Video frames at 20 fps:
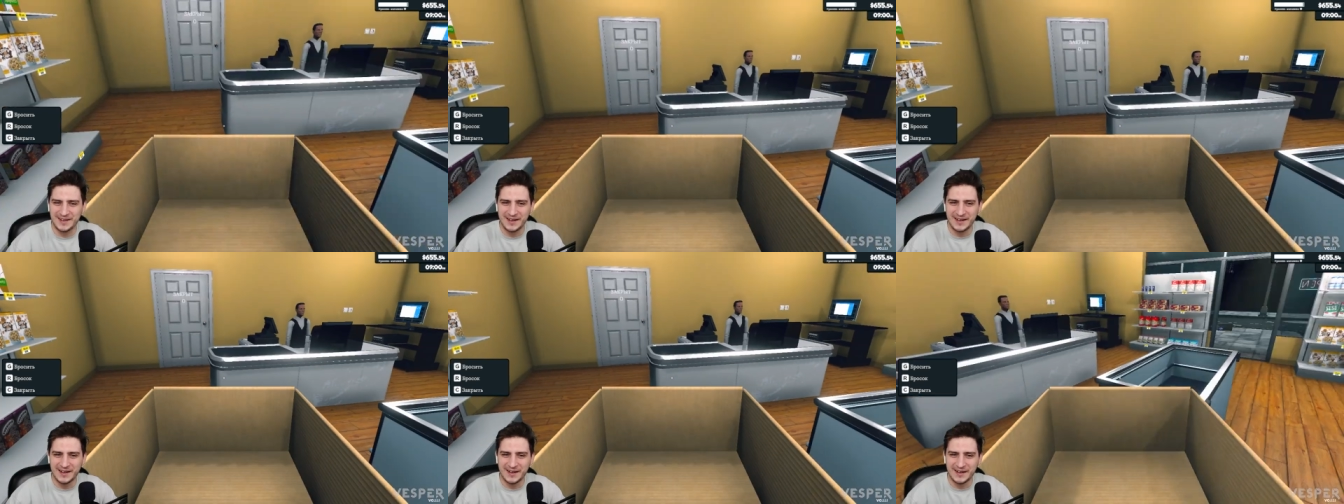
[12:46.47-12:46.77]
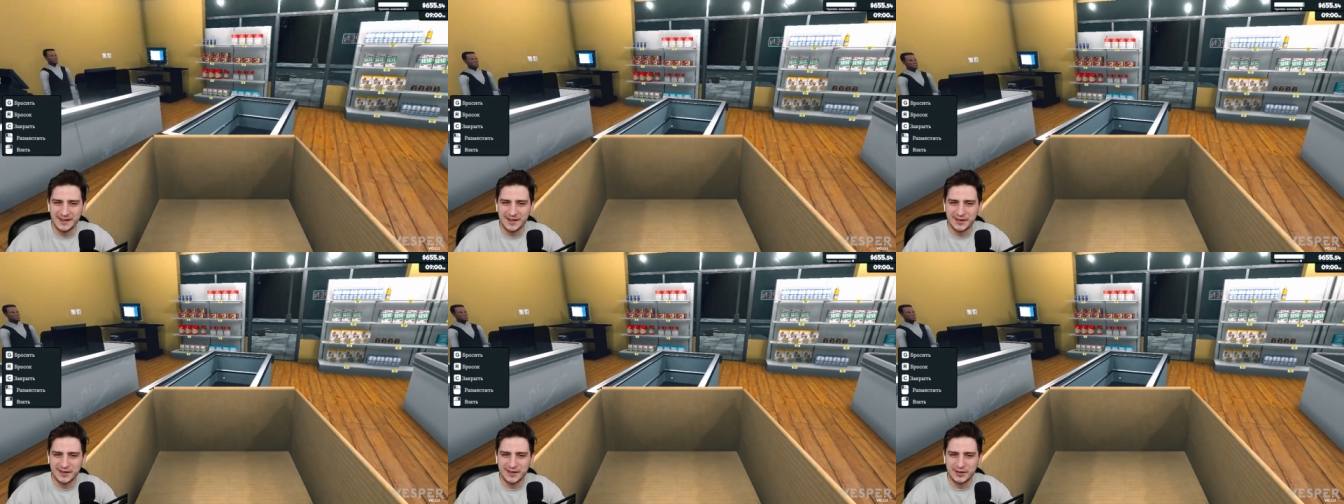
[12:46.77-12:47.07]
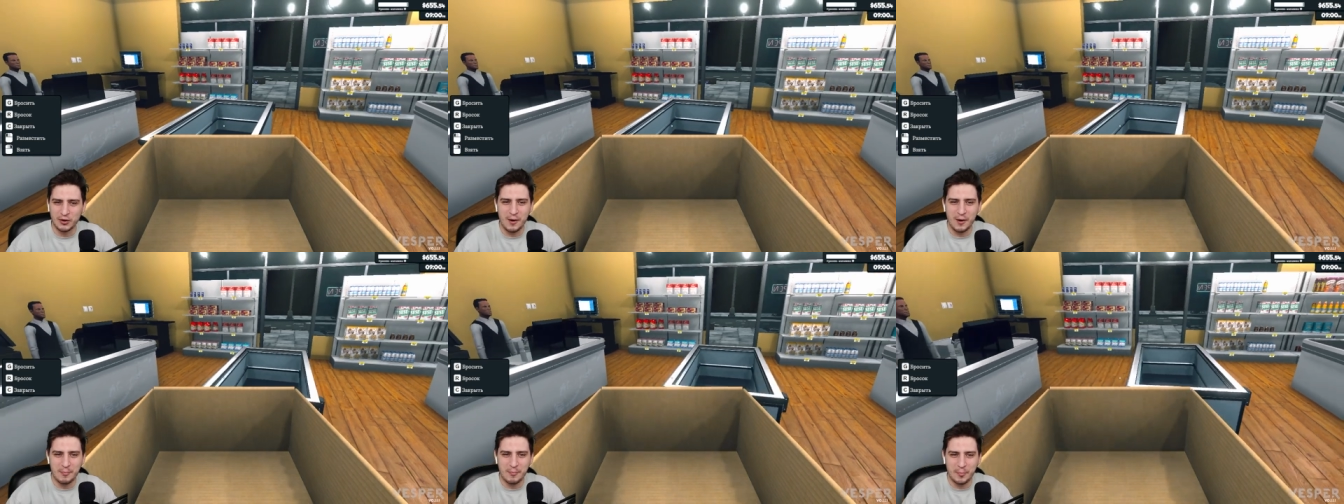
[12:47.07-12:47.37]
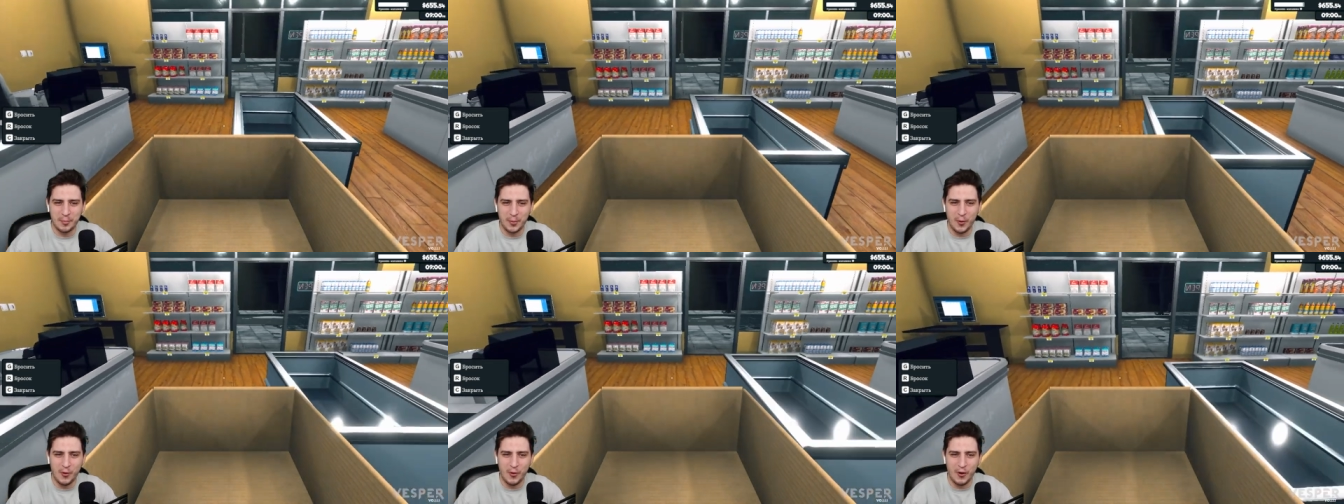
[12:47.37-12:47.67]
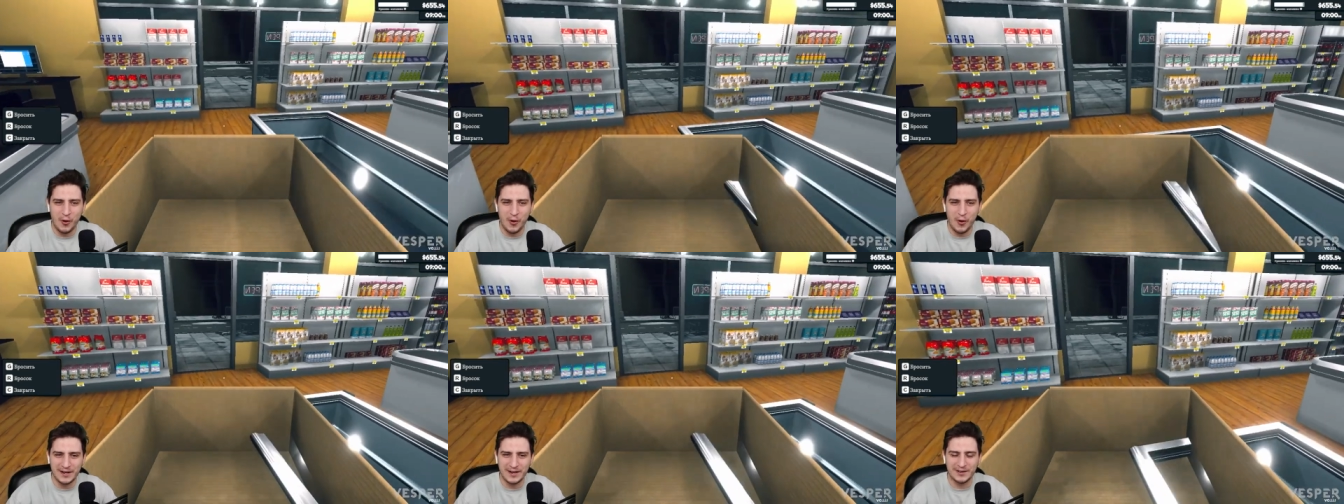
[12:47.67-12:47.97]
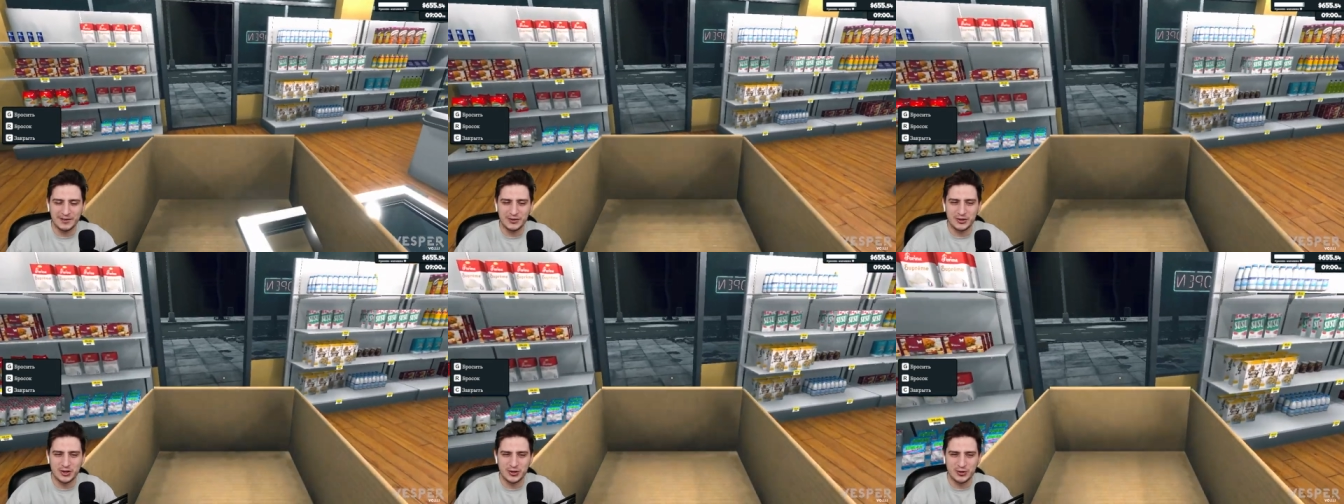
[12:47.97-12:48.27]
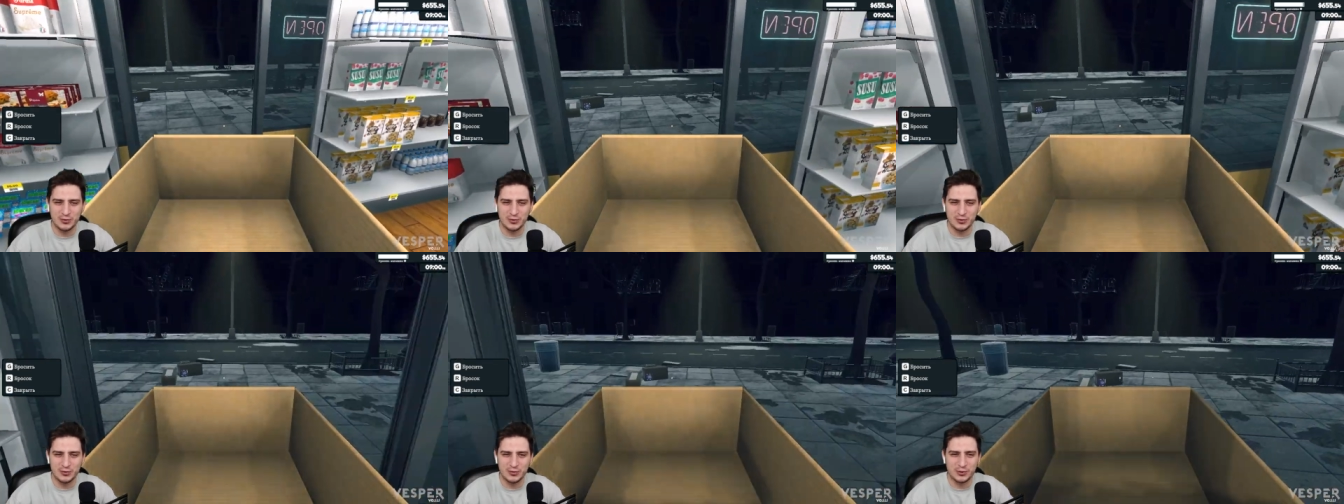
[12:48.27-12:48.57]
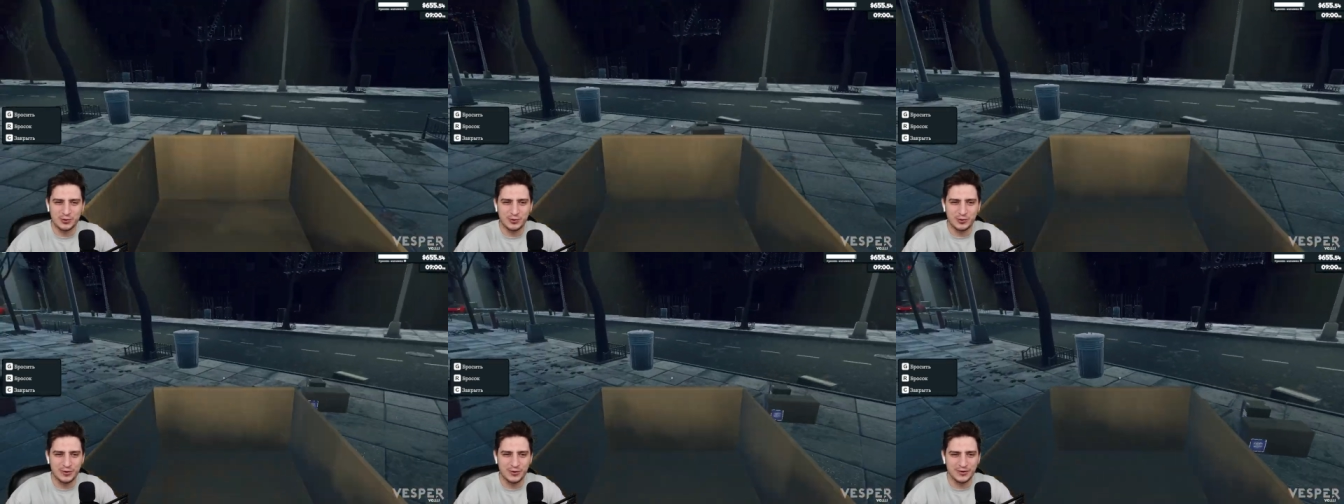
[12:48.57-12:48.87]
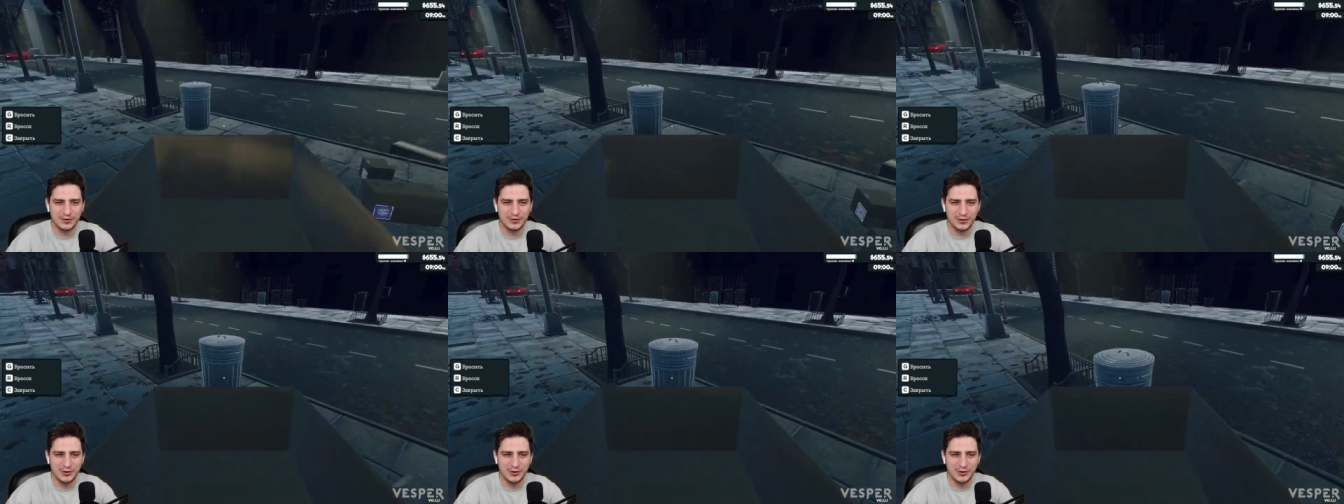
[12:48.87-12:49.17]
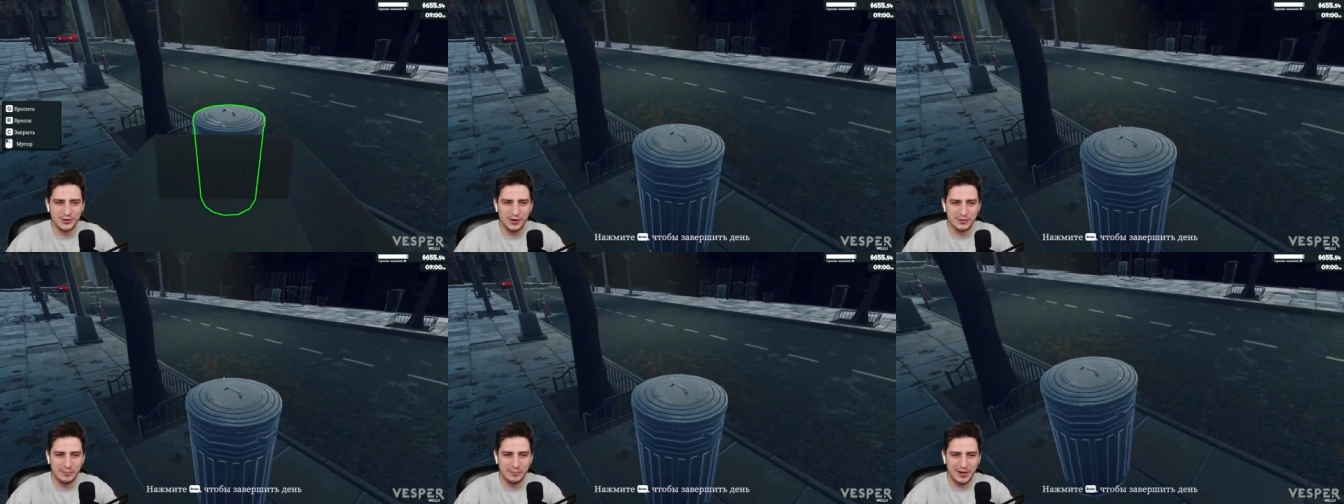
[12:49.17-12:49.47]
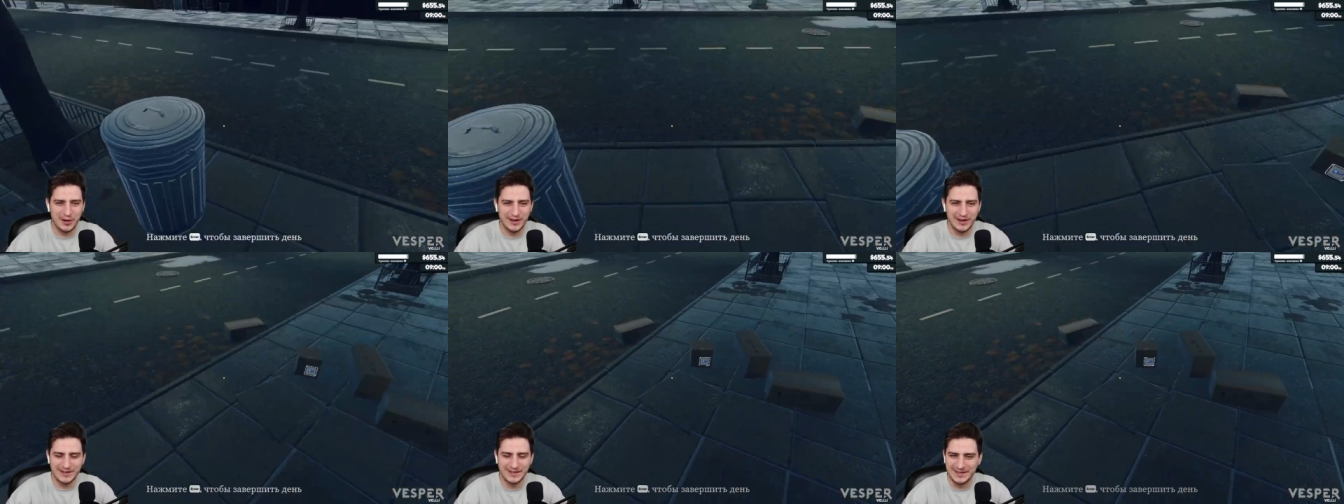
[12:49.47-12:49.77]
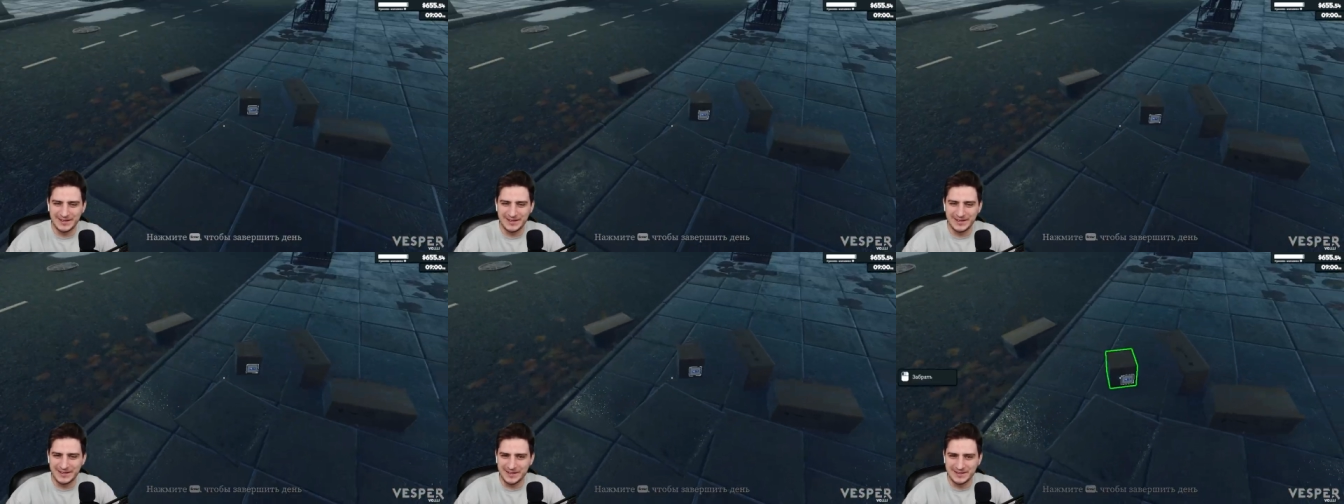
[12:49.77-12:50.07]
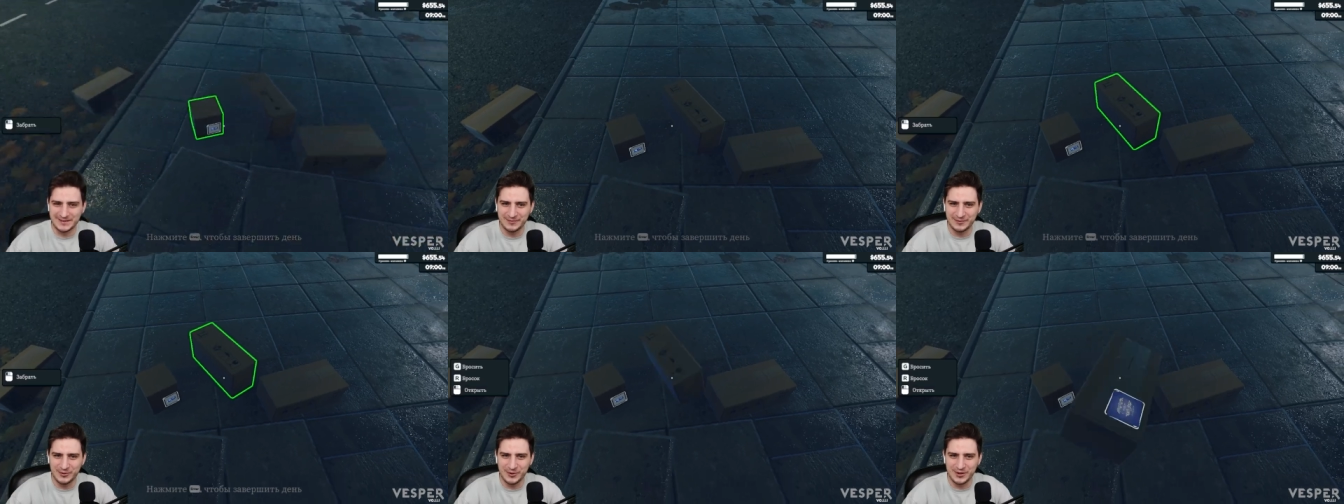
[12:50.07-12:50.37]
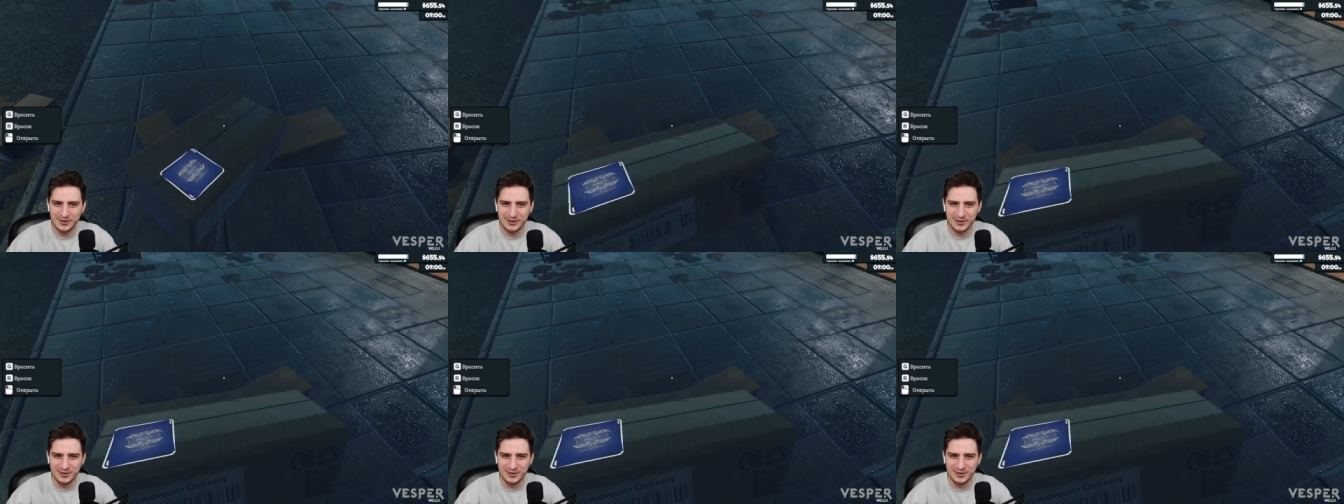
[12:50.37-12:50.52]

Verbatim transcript: Кто понял шутку, тот молодец. Вот и